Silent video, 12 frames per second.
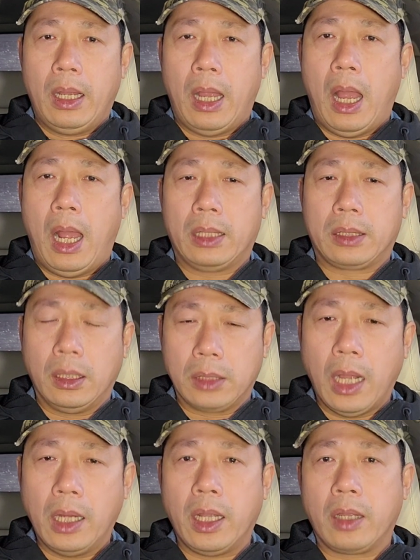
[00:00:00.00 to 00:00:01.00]
à, từ
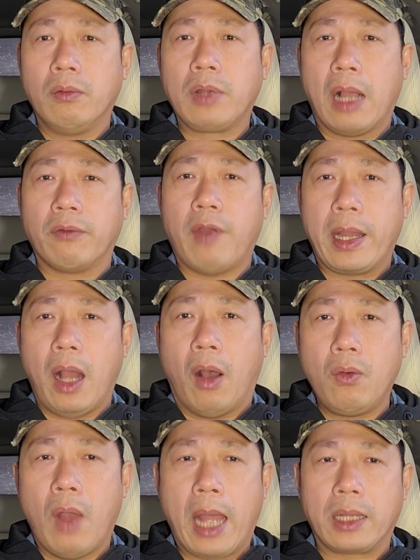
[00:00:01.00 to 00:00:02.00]
từ thì cũng cần phải
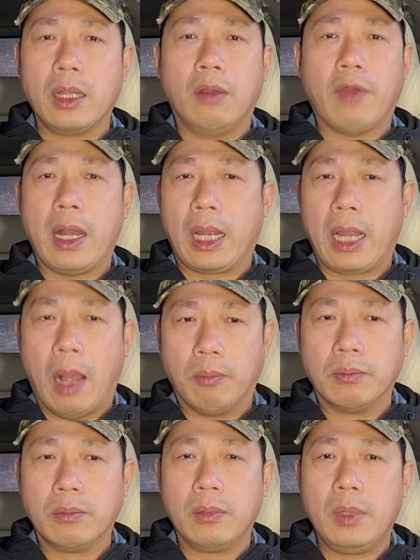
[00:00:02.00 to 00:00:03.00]
đổi qua chứ không phải là không